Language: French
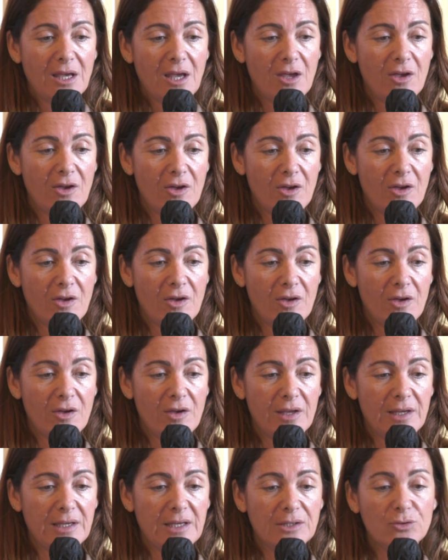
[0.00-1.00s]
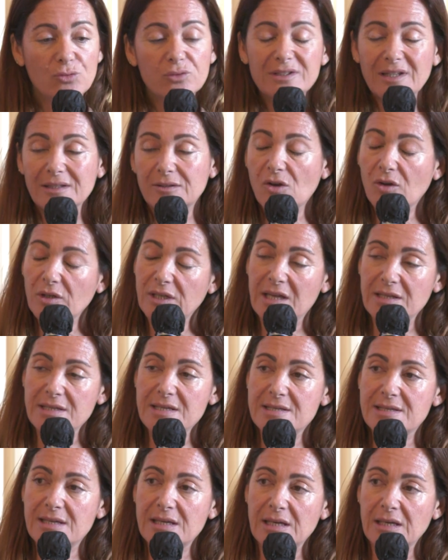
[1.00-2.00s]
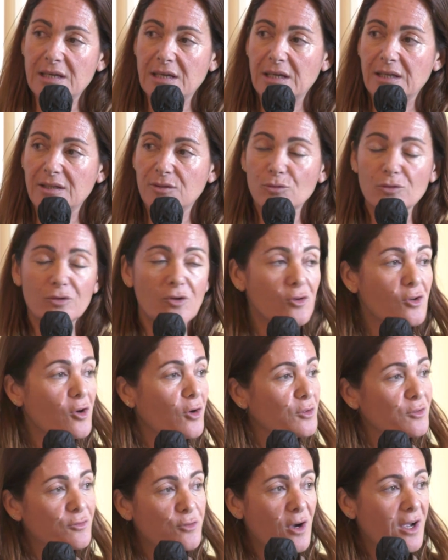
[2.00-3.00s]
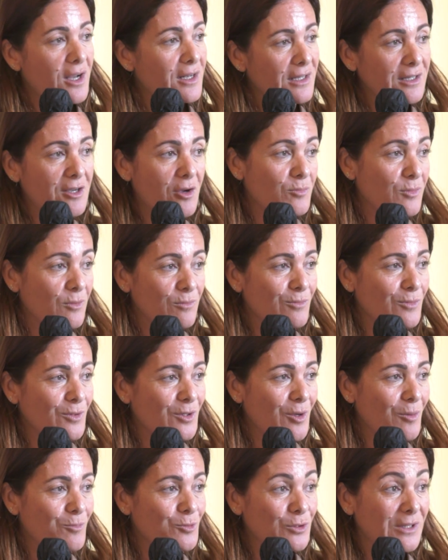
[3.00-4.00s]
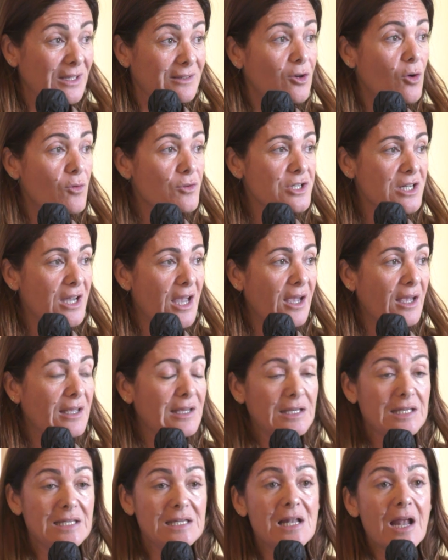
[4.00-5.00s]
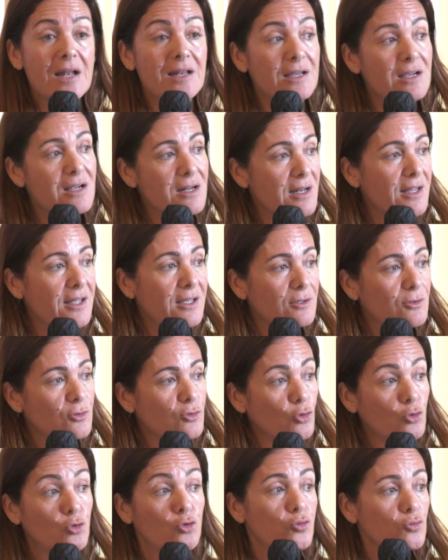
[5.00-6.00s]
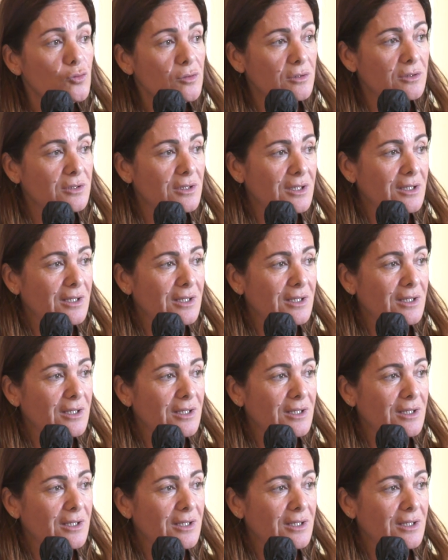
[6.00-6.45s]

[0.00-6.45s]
euh, et tout est organisé. Et donc, encore une fois, elle est comme, comme une étrangère. Il a les clés de tout.